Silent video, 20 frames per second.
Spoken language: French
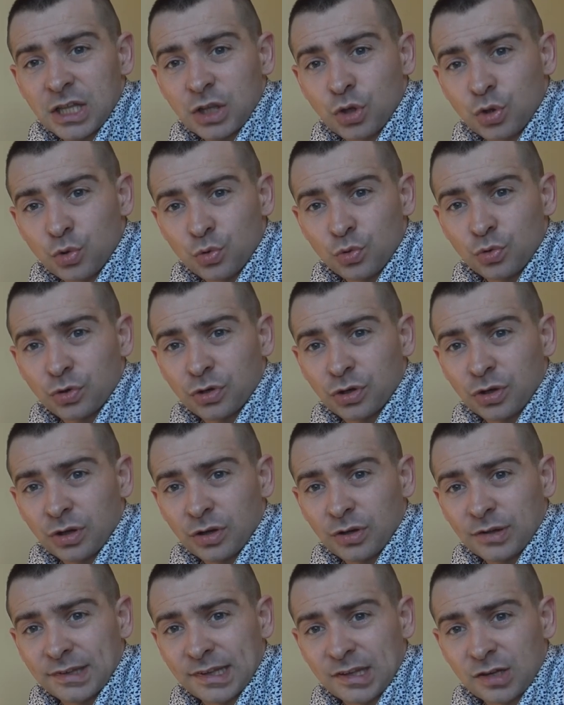Donc
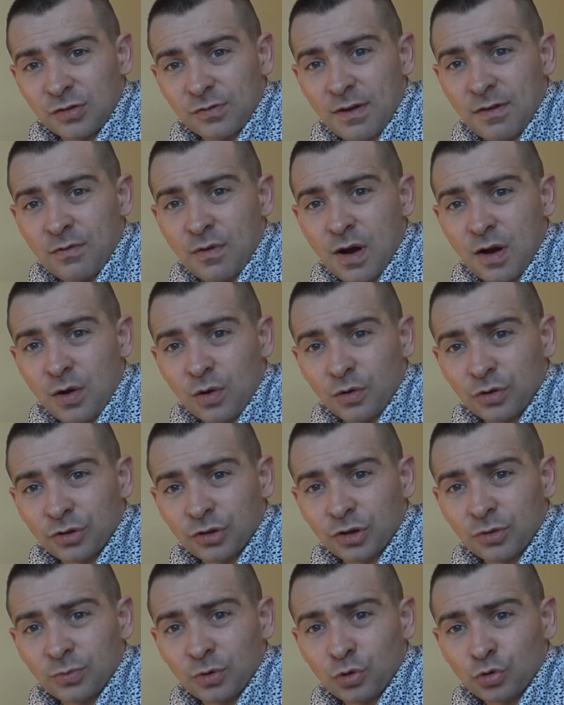euh, c'est ce qu'on va voir
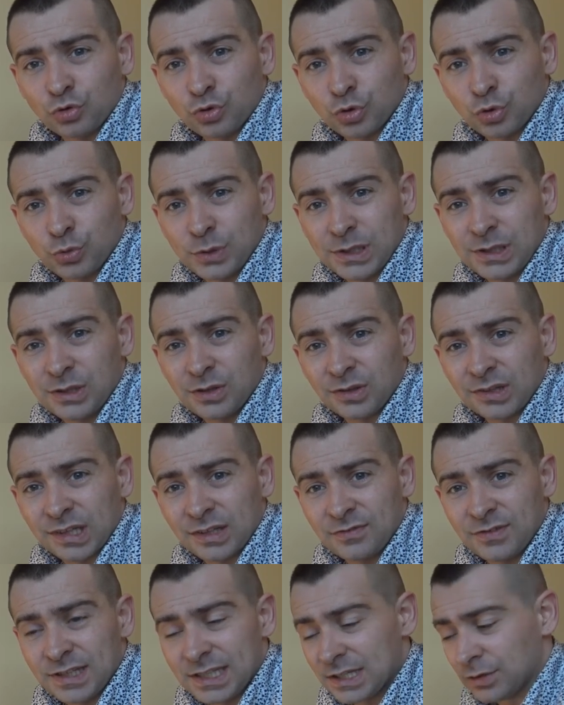ensemble aujourd'hui dans
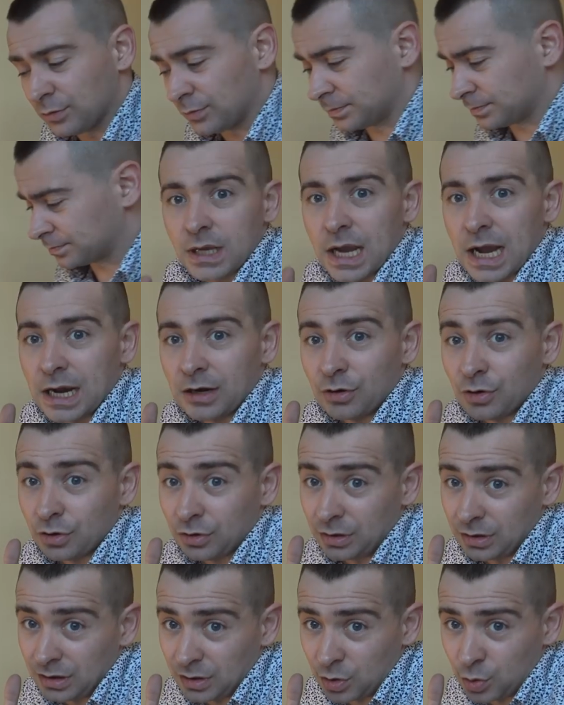cette vidéo.
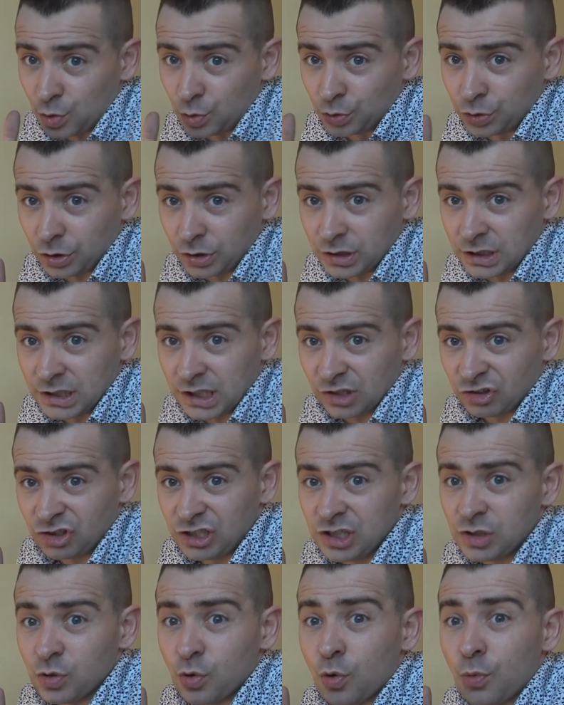Alors compteur
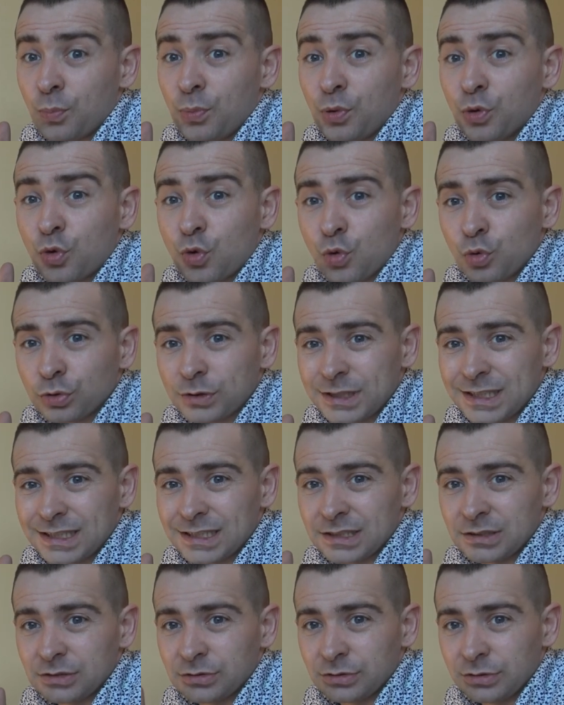d'énergie, on peut
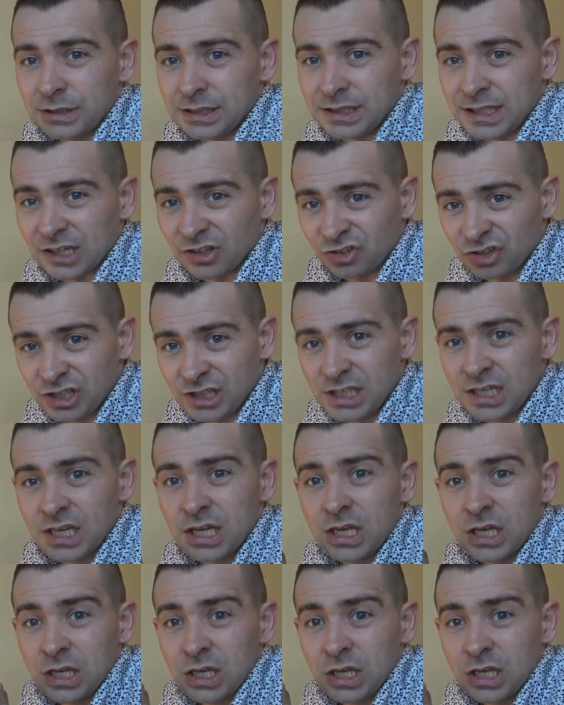compter de l'énergie